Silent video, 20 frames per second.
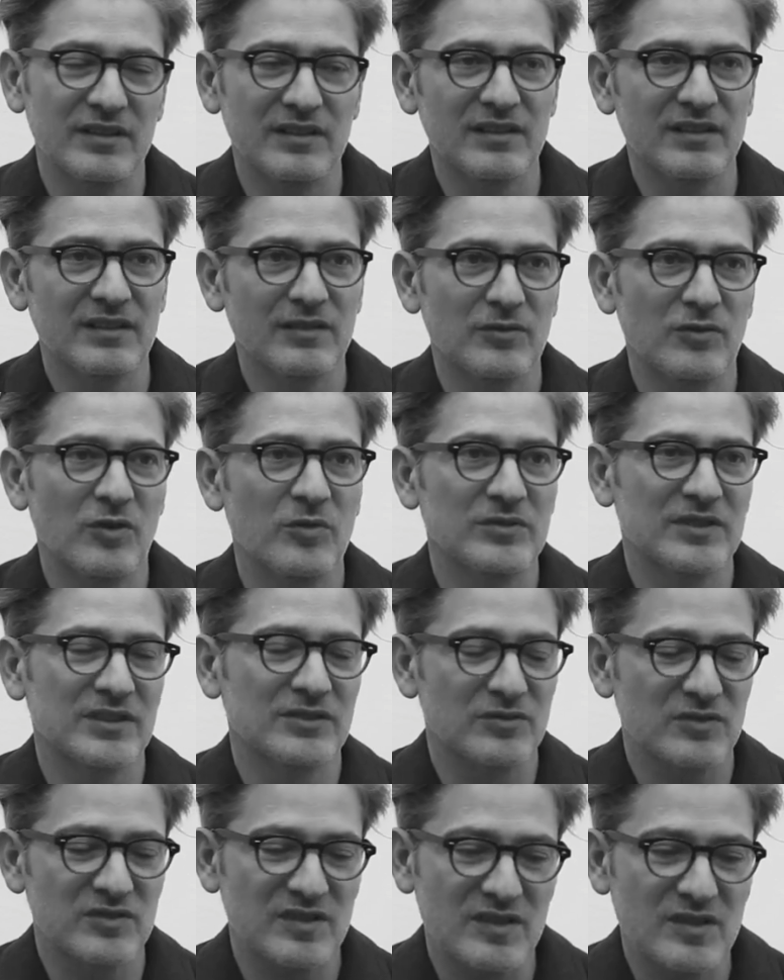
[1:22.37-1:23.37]
un
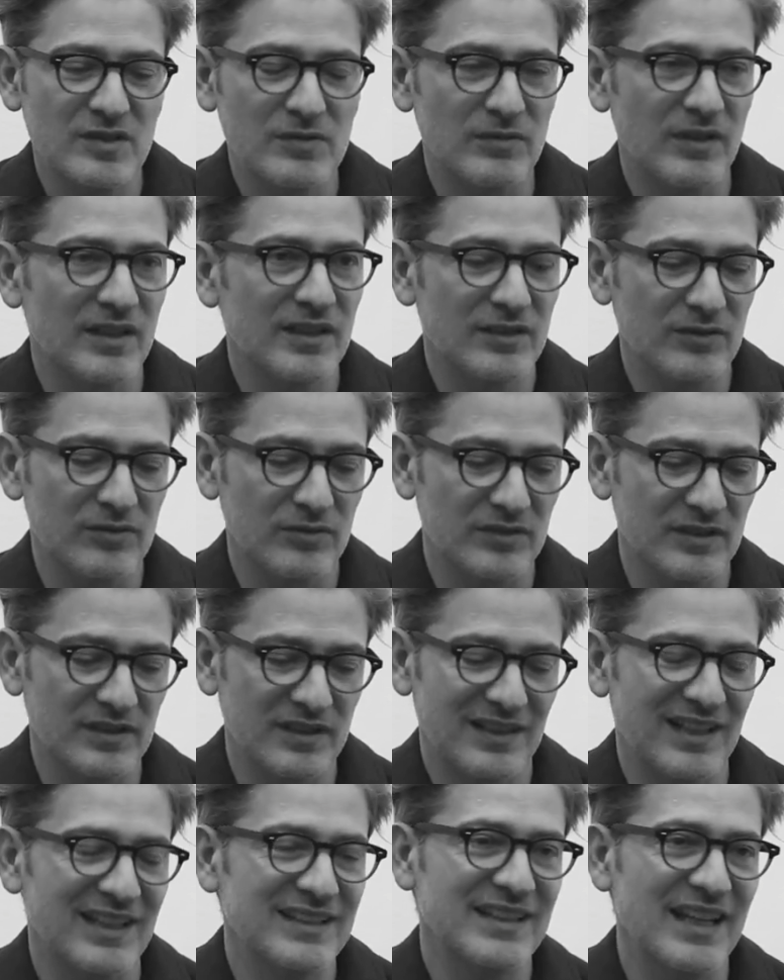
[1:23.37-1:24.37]
contatto sessuale
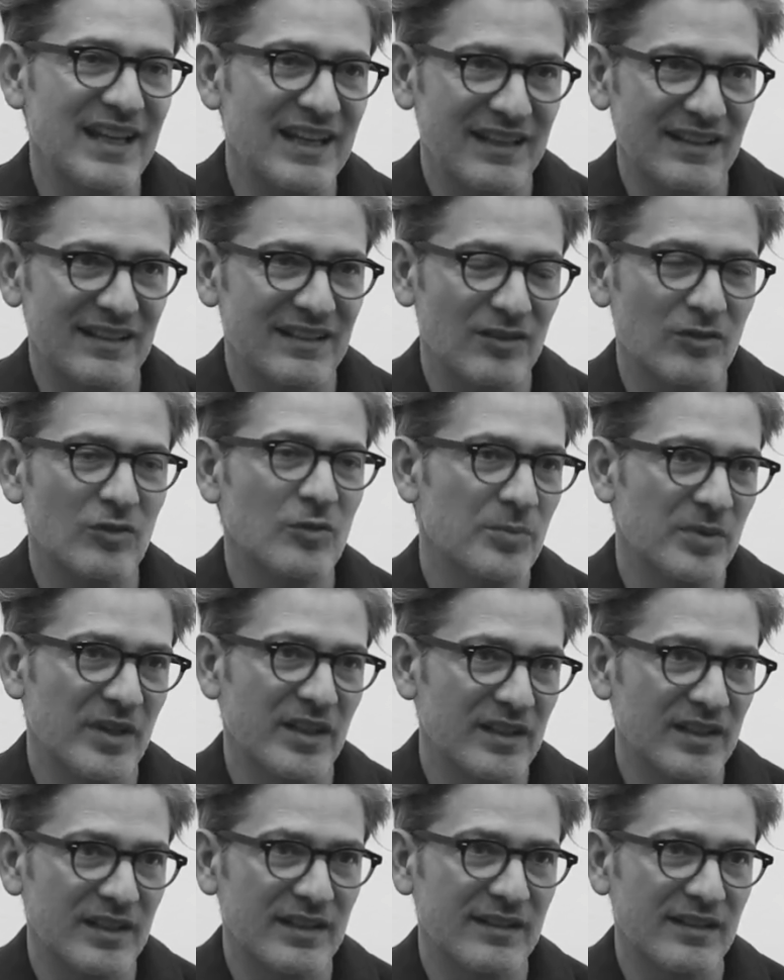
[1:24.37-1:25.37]
con la terra, col
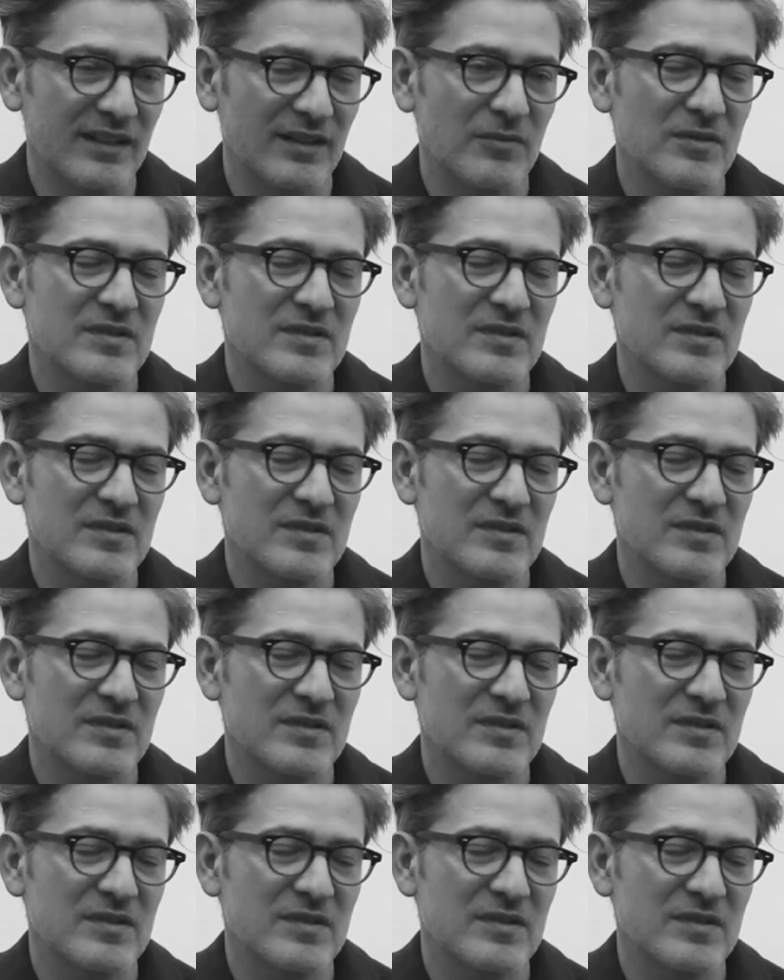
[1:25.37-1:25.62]
pianeta,